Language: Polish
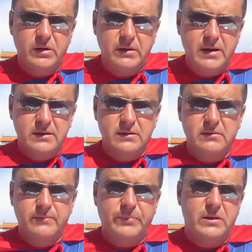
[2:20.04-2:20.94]
jest
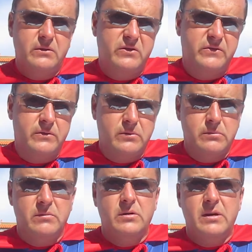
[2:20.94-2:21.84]

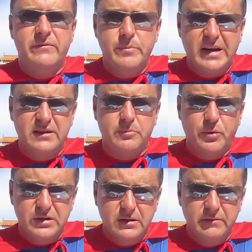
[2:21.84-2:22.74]
na wibracjach
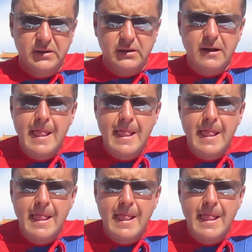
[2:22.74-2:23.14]
pozytywnych,